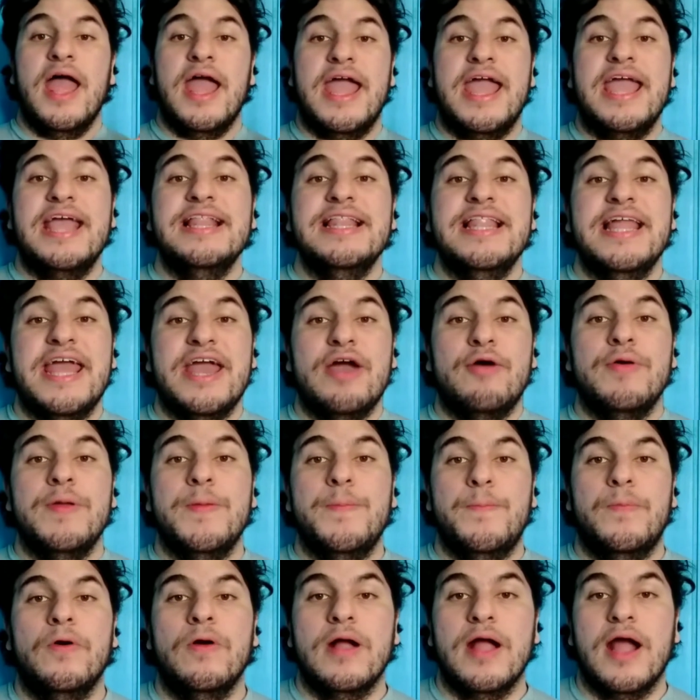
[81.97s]
Rei Leão
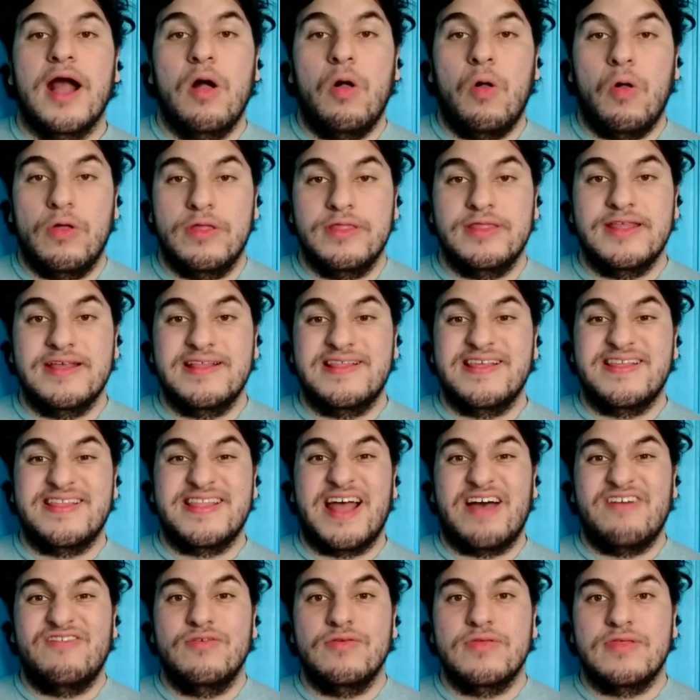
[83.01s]
e Pocahontas
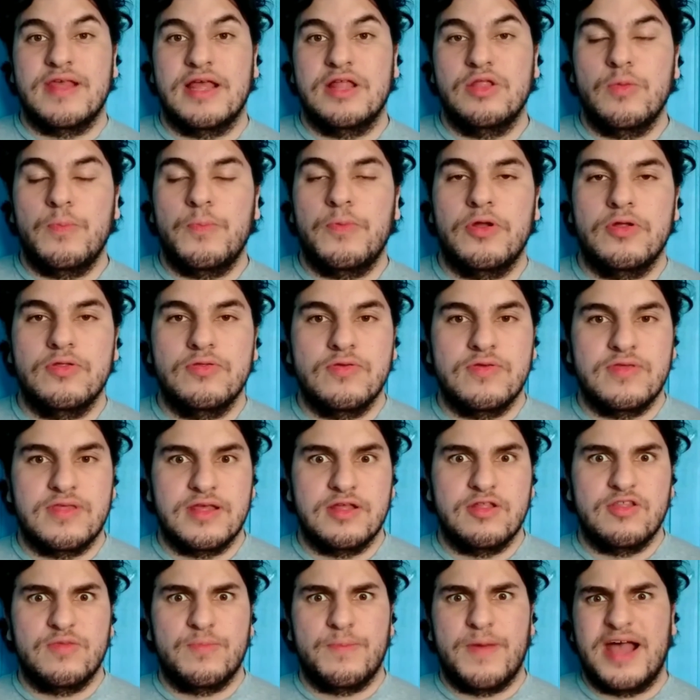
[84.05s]
estavam sendo
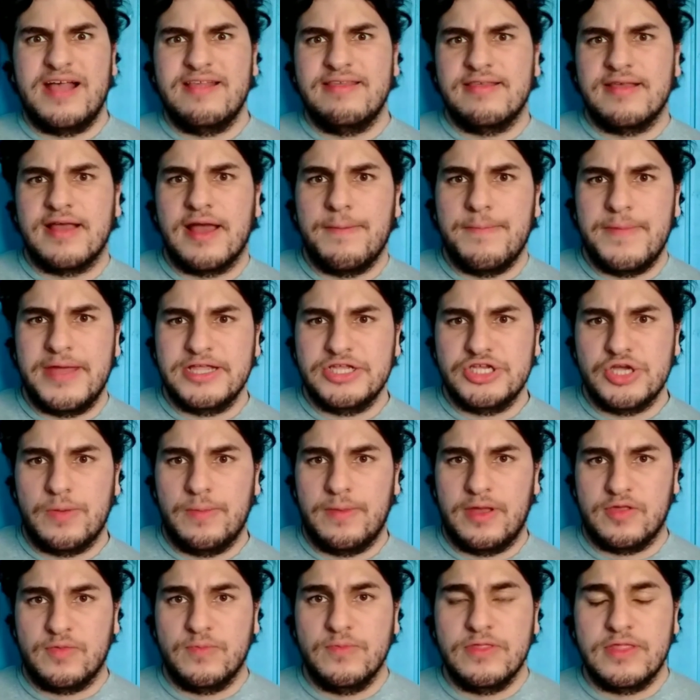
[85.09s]
produzidos basicamente
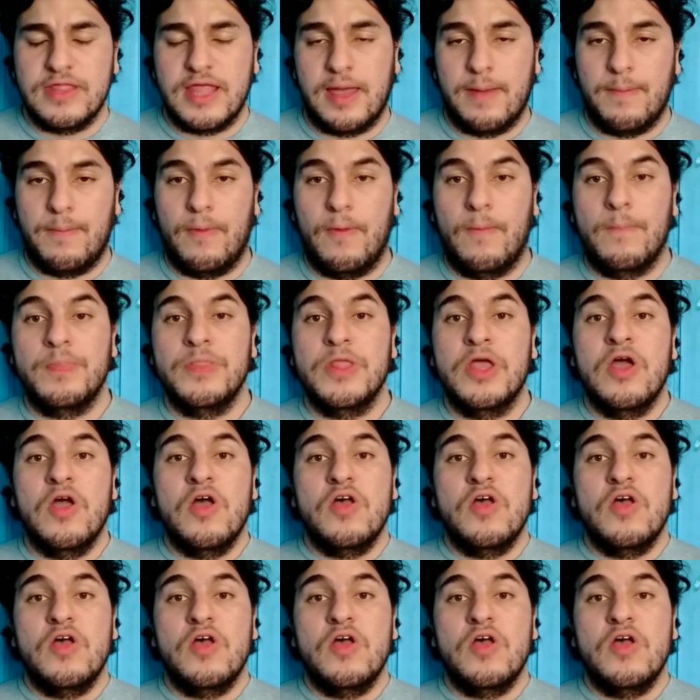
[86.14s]
ao mesmo tempo.